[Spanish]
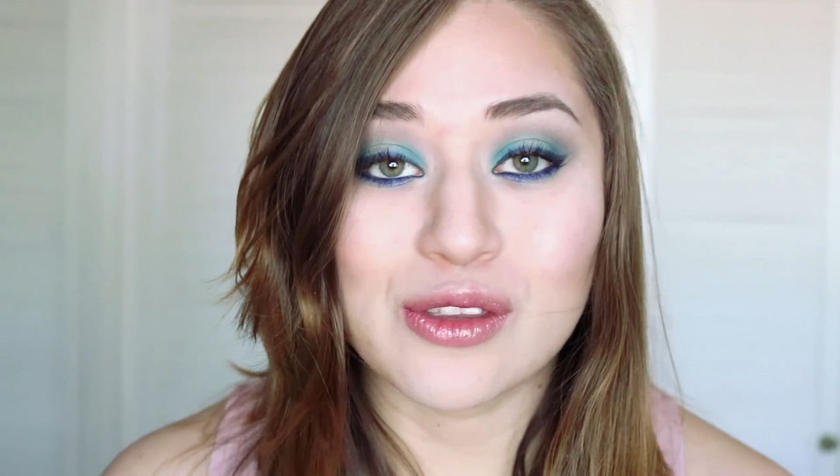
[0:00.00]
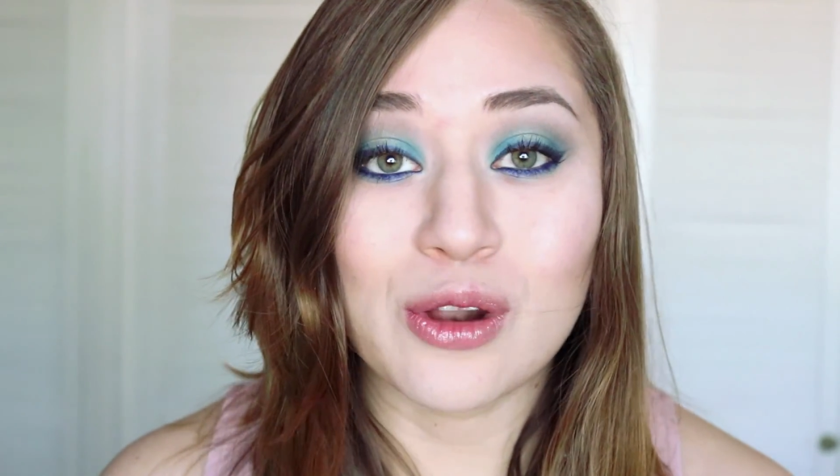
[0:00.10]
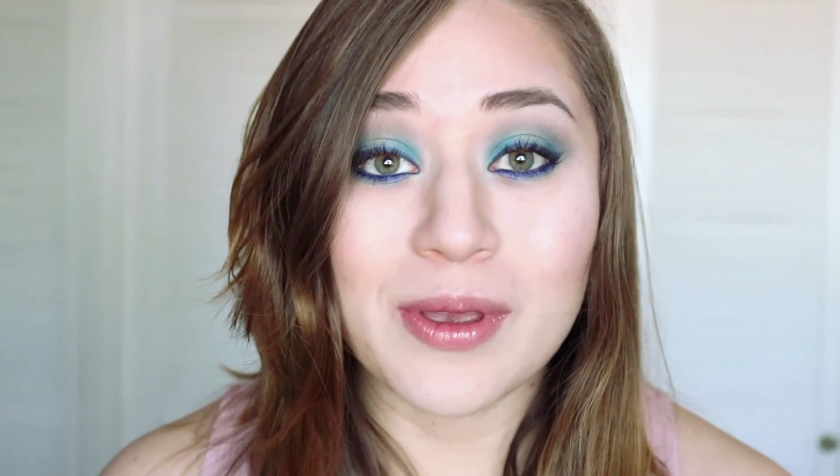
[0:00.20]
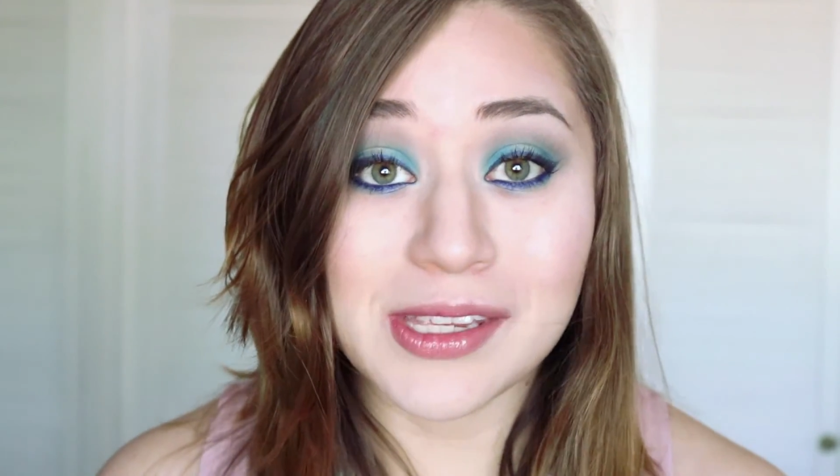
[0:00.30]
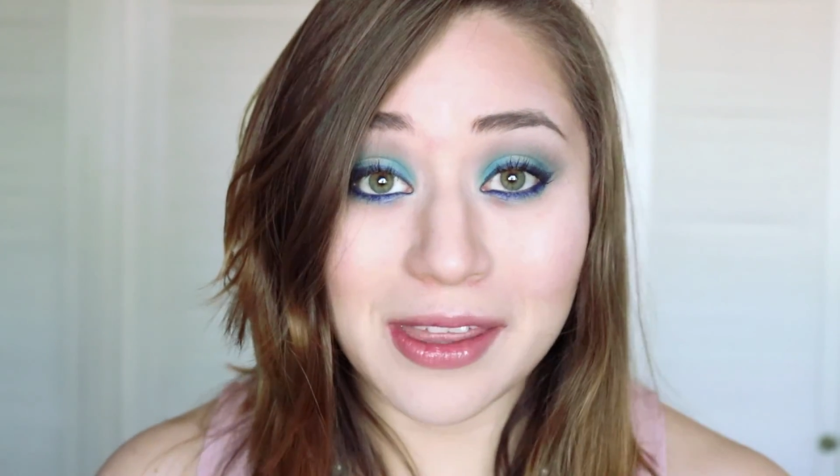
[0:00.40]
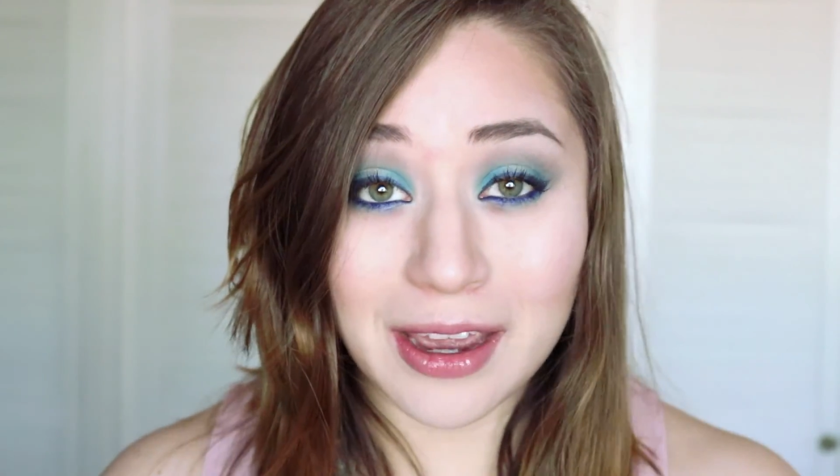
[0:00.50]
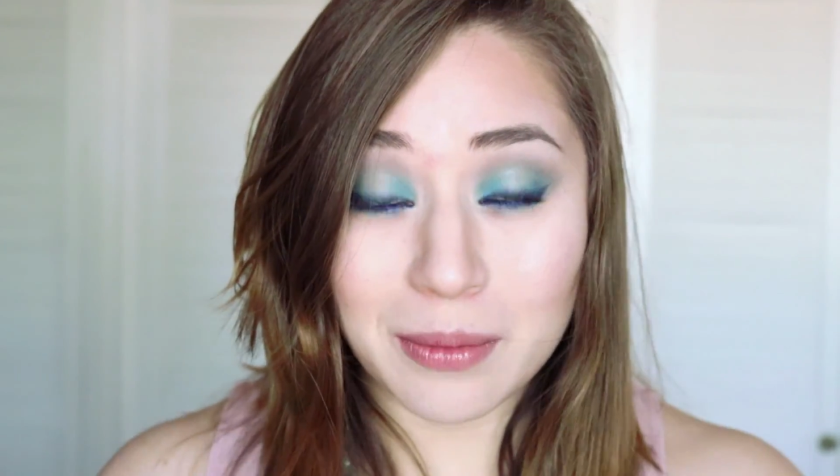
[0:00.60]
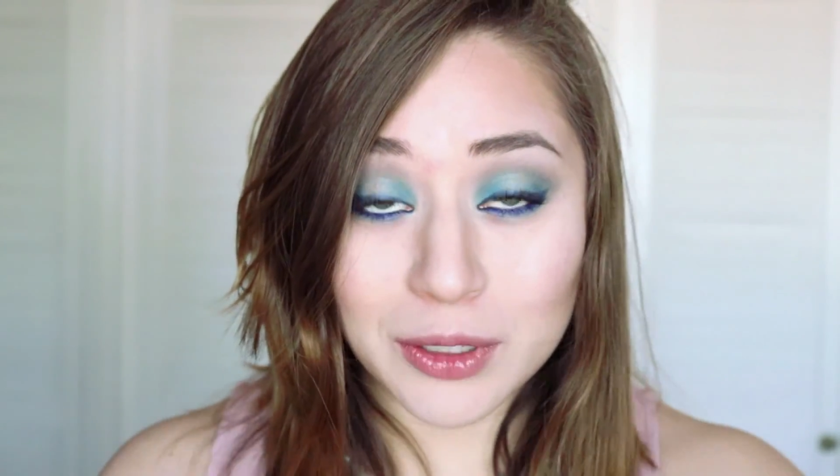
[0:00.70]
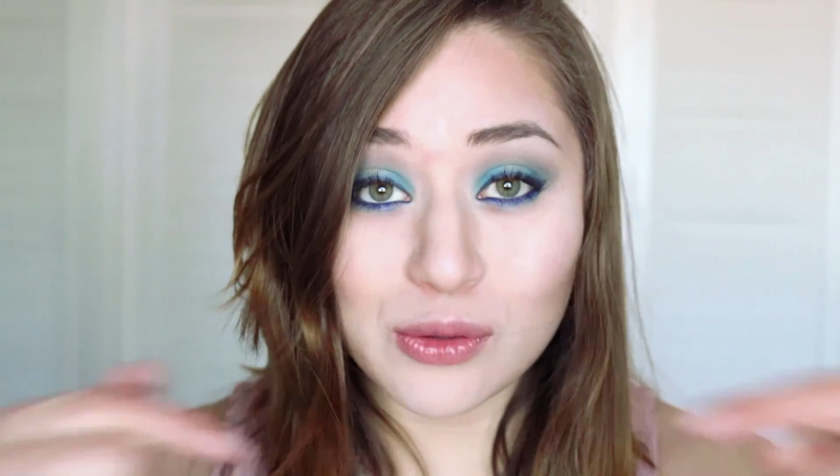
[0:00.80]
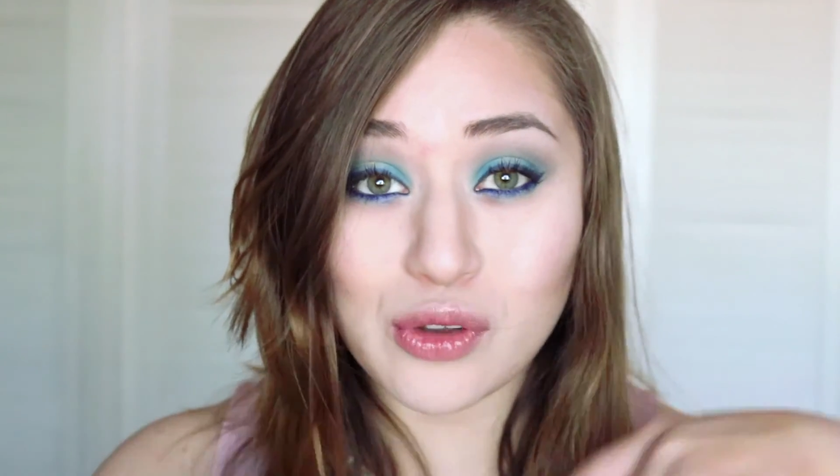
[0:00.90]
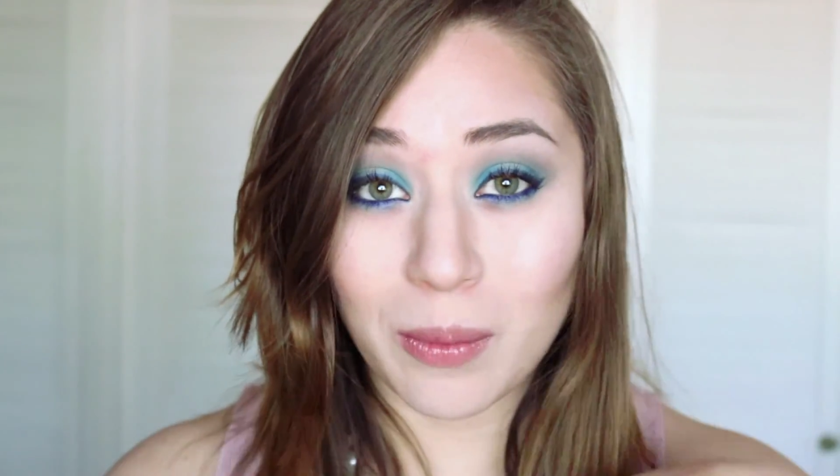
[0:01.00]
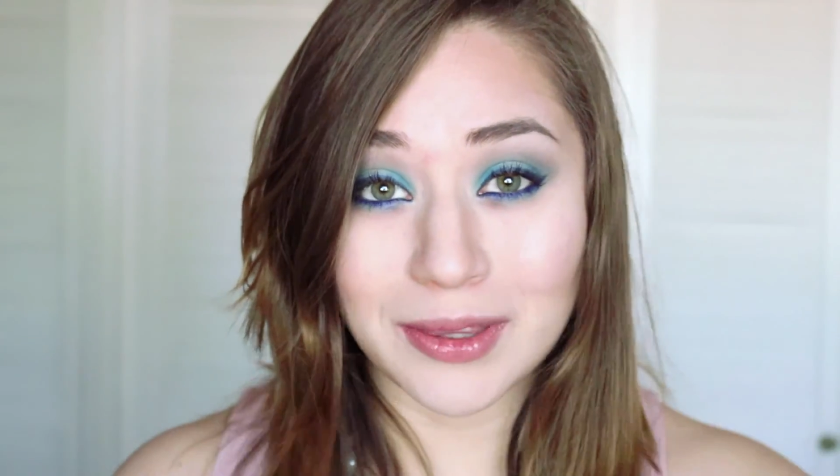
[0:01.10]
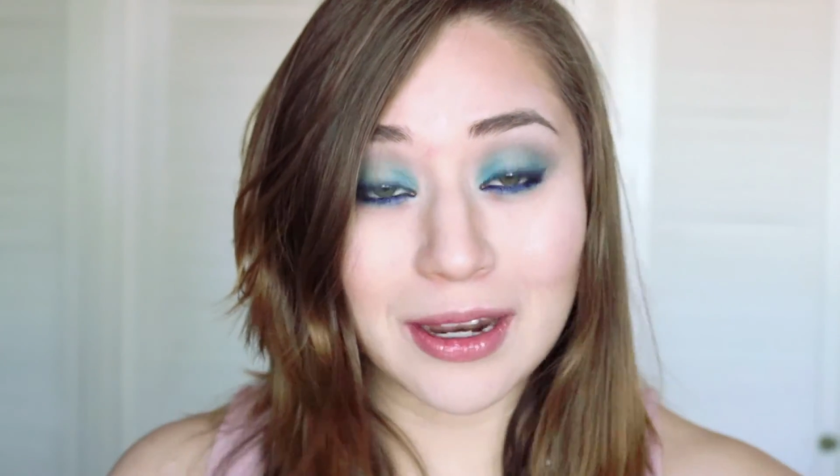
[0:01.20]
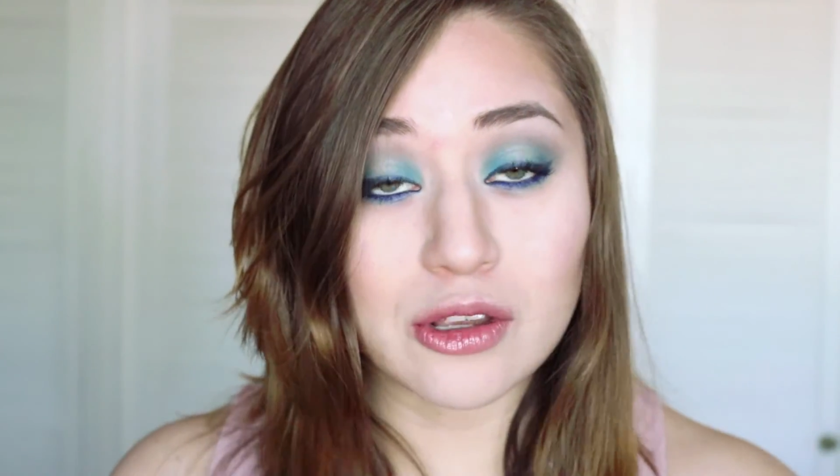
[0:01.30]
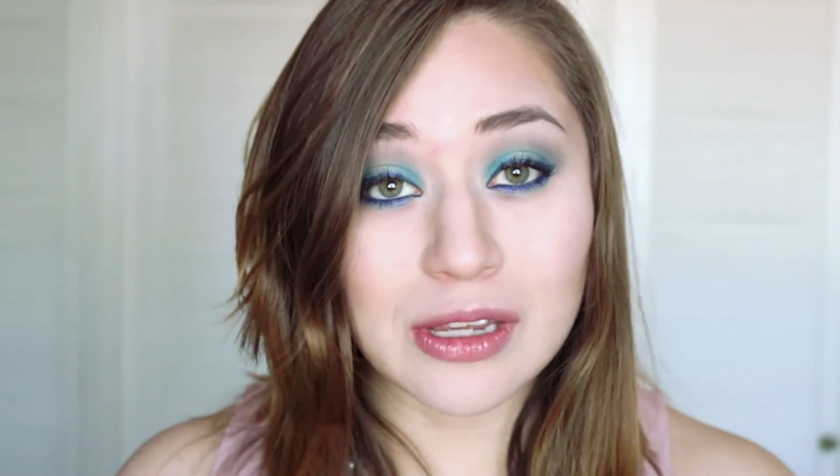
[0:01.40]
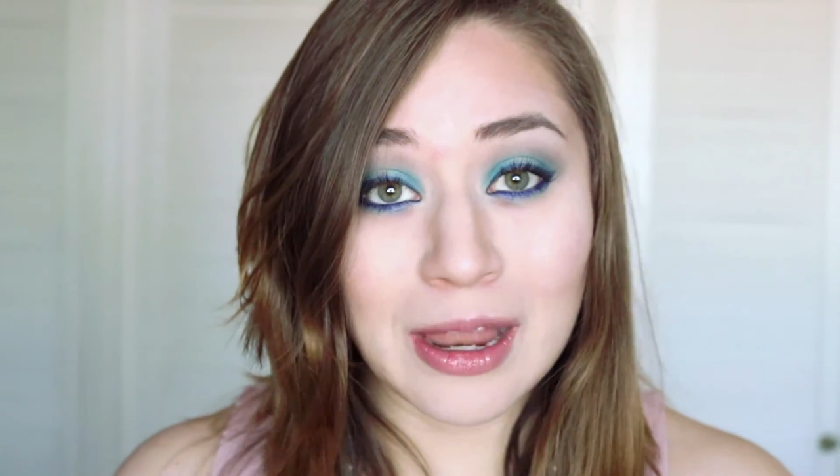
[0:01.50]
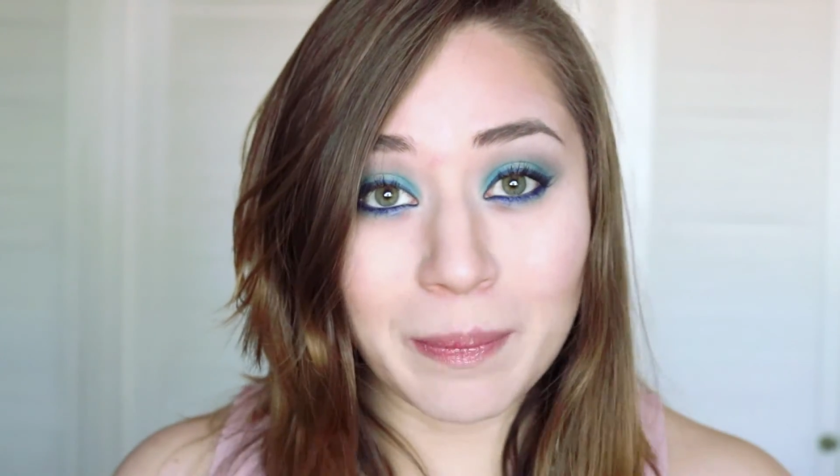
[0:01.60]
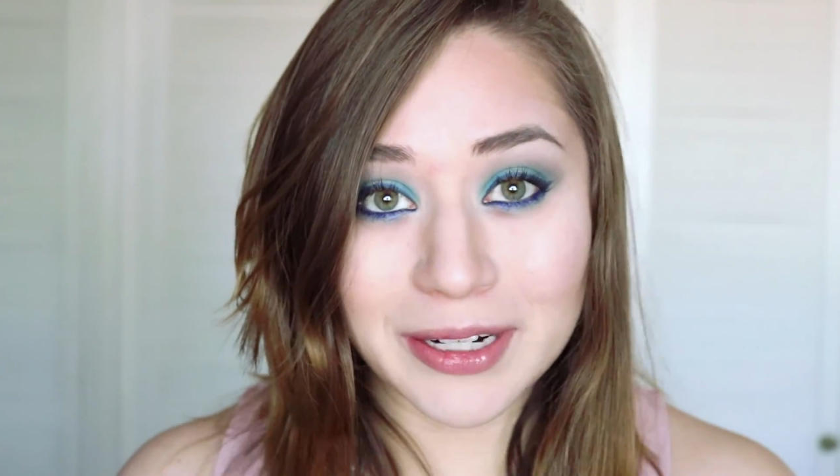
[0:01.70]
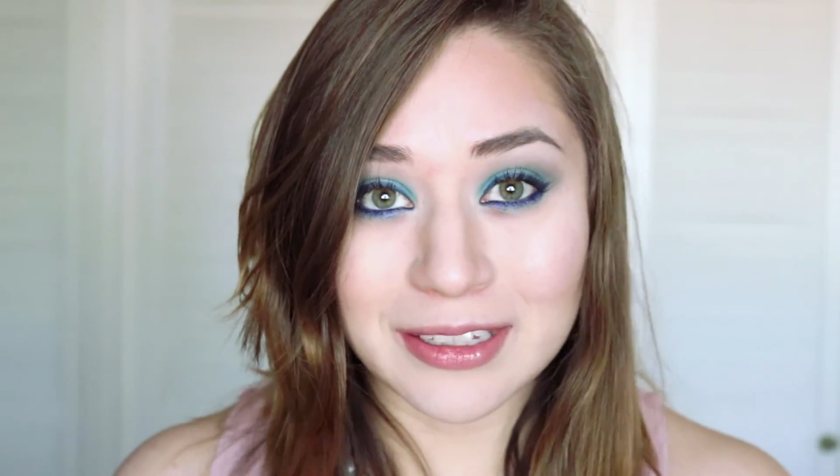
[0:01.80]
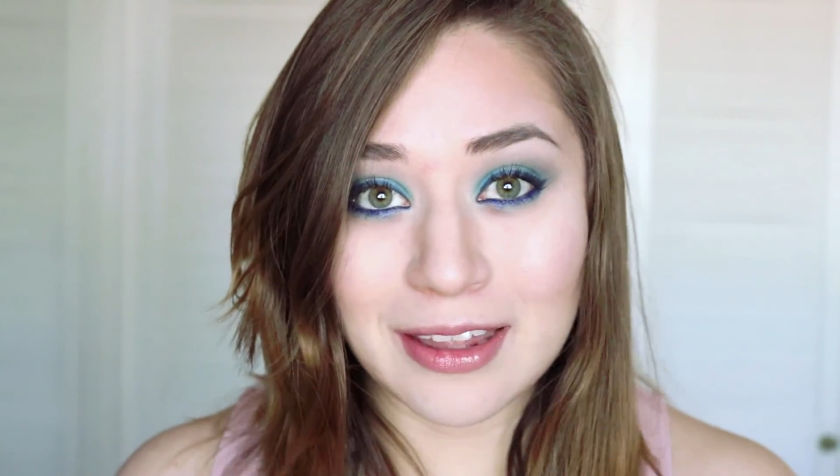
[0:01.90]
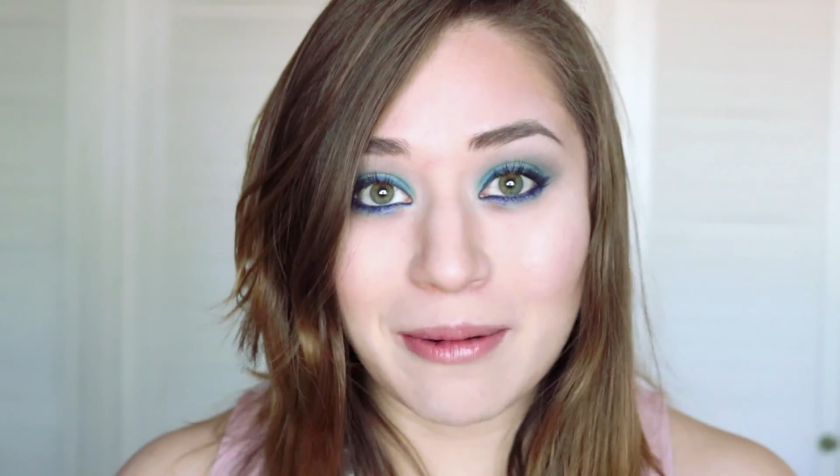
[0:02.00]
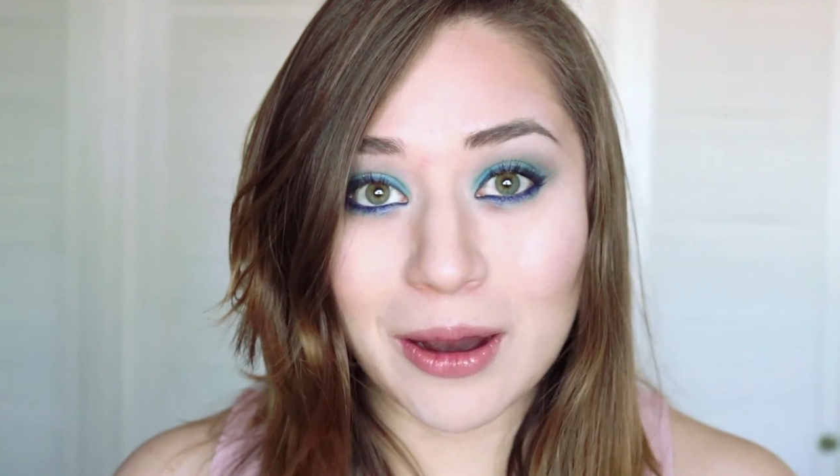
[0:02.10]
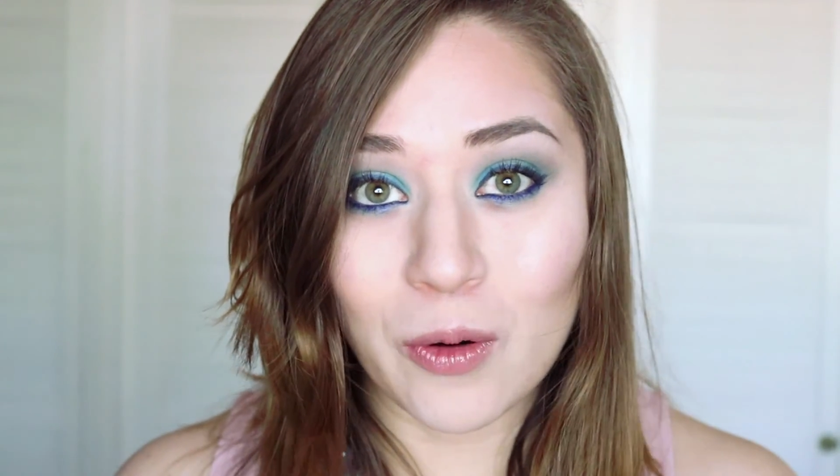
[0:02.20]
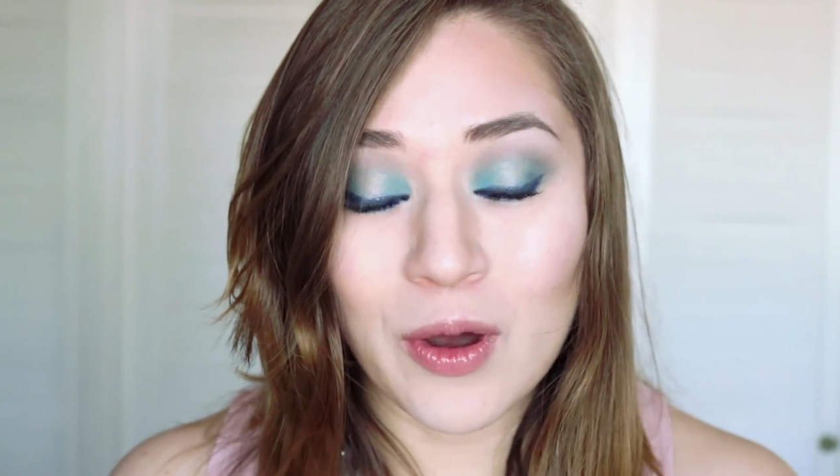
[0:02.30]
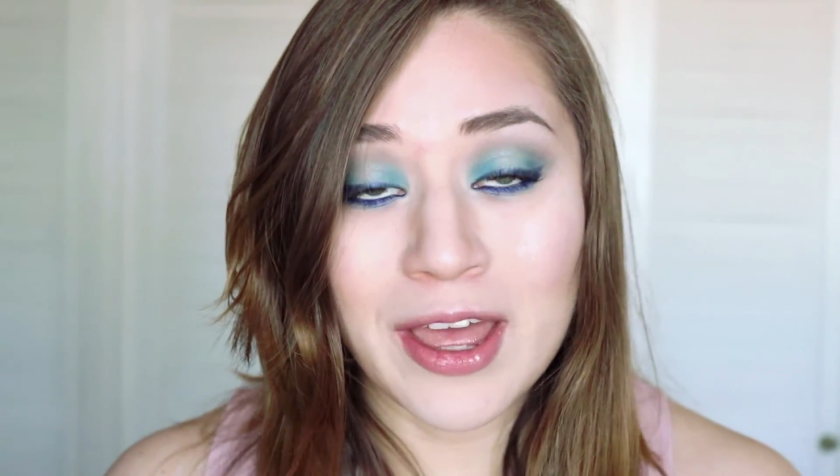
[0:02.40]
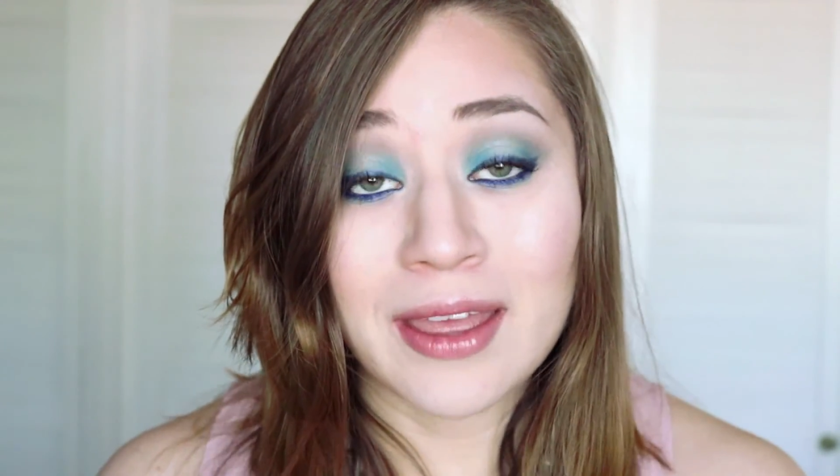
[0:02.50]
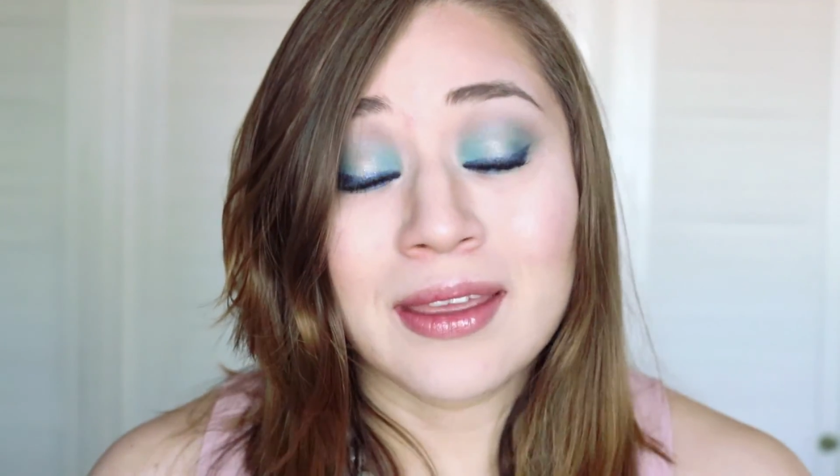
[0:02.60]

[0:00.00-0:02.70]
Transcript: No olvides de dejarme tus comentarios en la parte de abajo